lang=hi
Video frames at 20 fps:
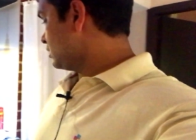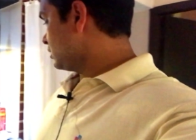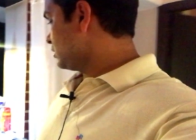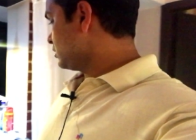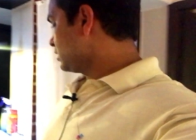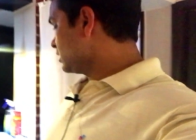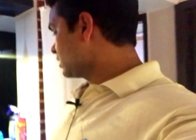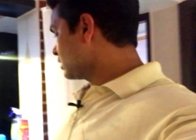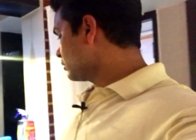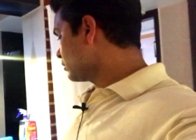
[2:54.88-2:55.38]

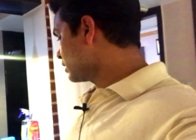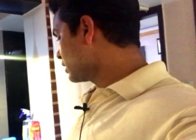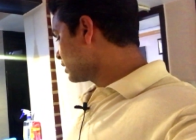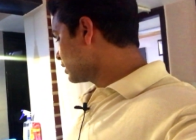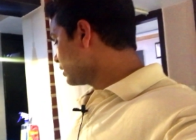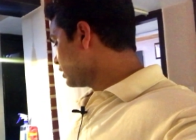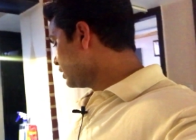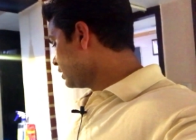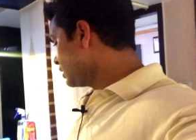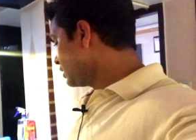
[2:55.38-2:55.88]
ये क्या कर
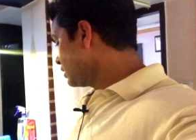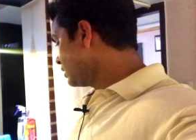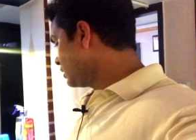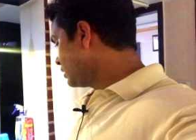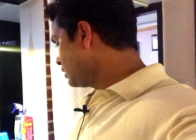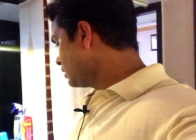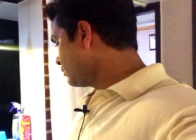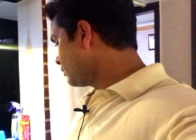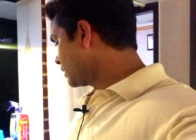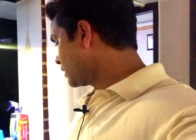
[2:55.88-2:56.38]
रही है
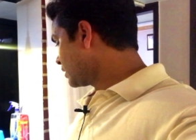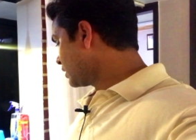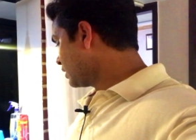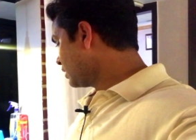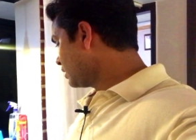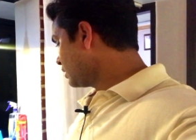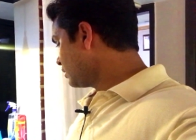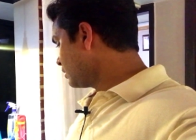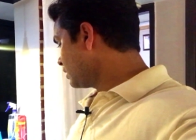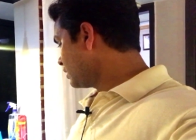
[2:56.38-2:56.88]
पत्ता
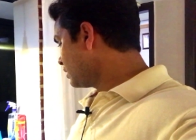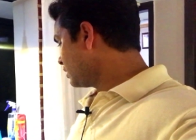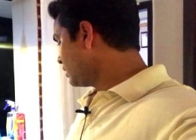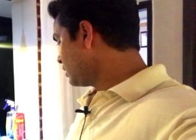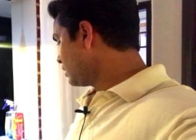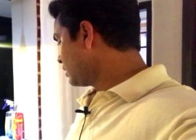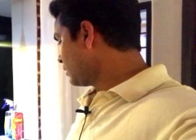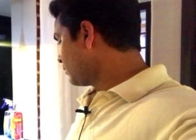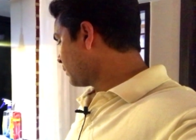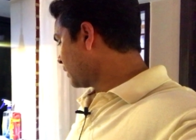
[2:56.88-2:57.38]

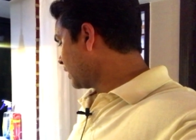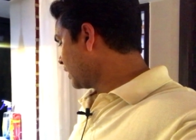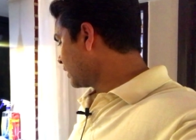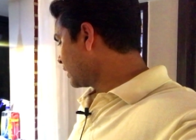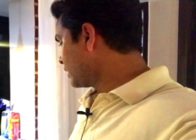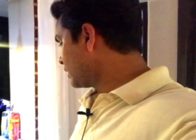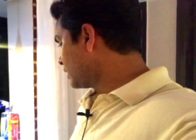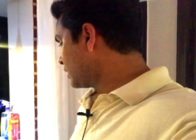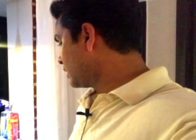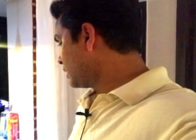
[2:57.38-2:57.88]
पालक
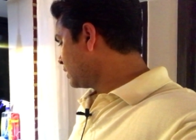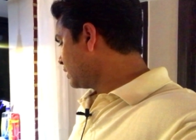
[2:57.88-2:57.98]
है ये